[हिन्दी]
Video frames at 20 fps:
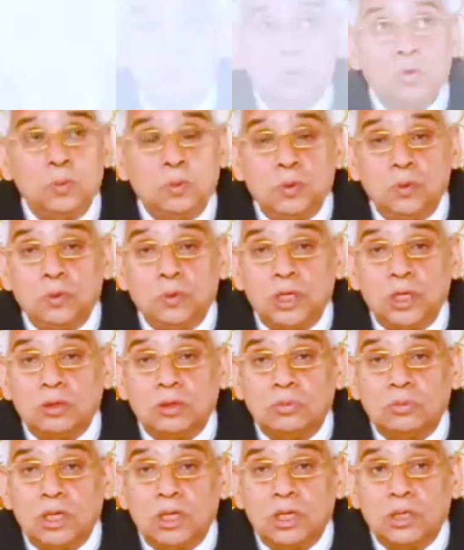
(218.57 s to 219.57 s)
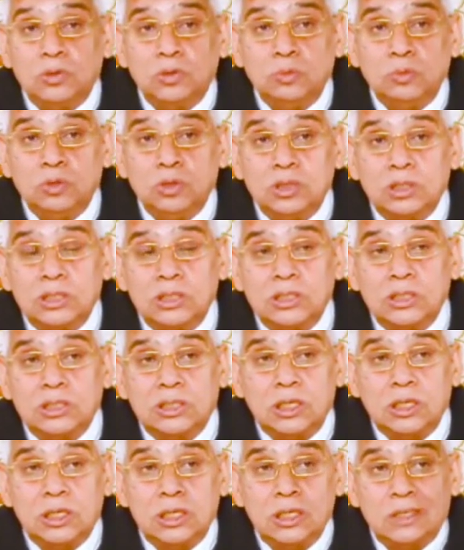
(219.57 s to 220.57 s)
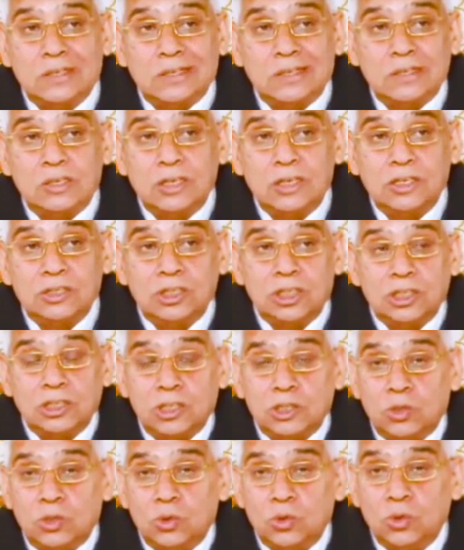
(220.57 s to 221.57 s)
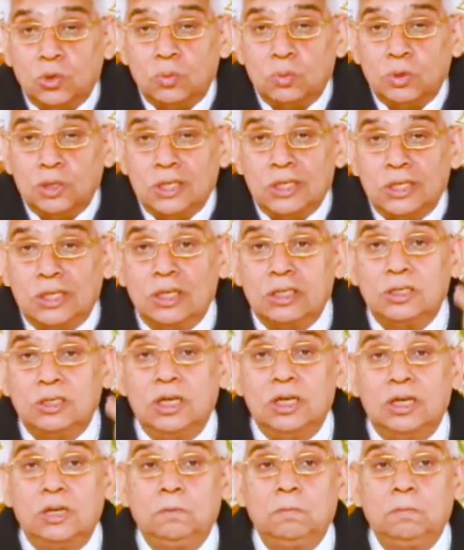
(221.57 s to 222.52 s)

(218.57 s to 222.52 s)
वो परमात्मा है जो मुझे सचखंड लेकर गया था सतलोक में देखा था